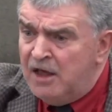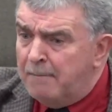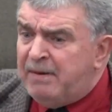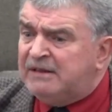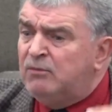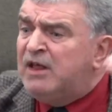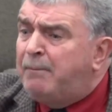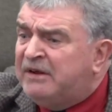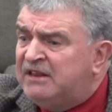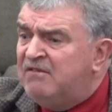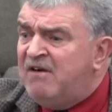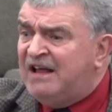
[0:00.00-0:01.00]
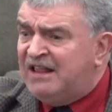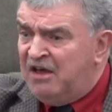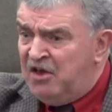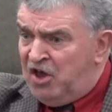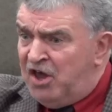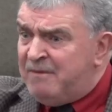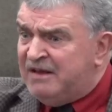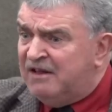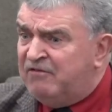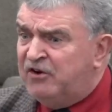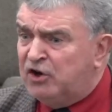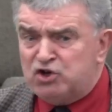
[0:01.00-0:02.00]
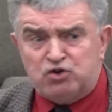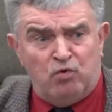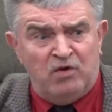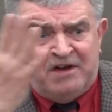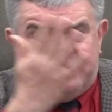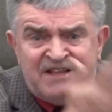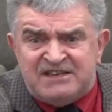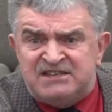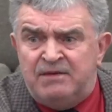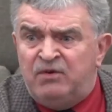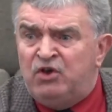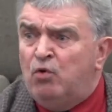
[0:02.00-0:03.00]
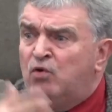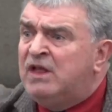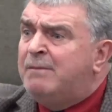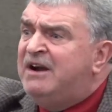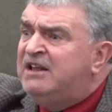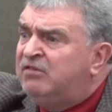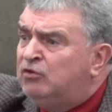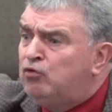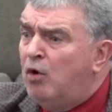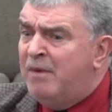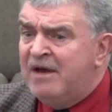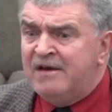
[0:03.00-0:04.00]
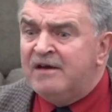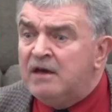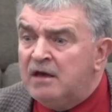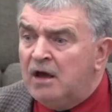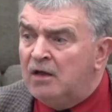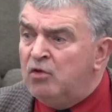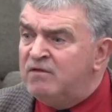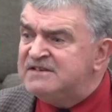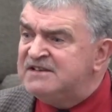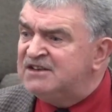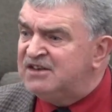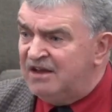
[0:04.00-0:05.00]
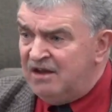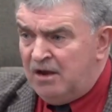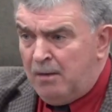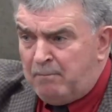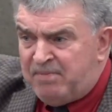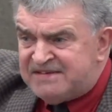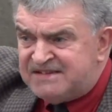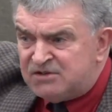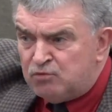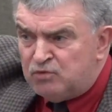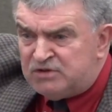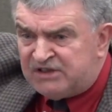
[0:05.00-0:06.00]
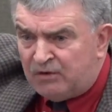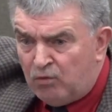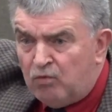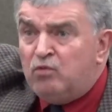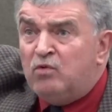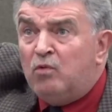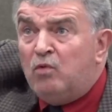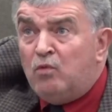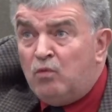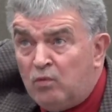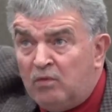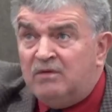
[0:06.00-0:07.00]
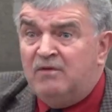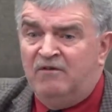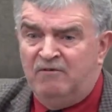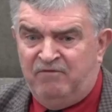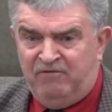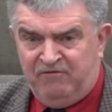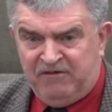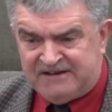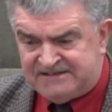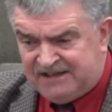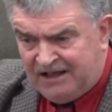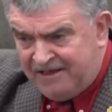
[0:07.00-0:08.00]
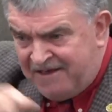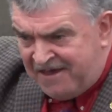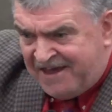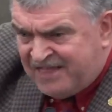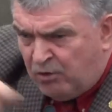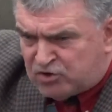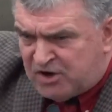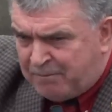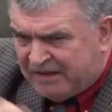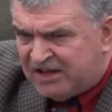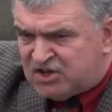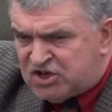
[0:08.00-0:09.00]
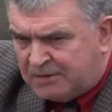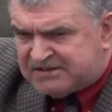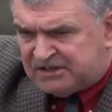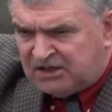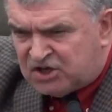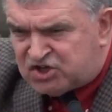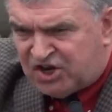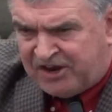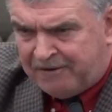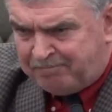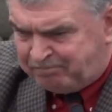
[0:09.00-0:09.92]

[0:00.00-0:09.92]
Поэтому она продавала, имела выручку на семью, на молитвенный дом. Но вы знаете, бизнес уста... у... вырастал, и она уже по ночам стала шить.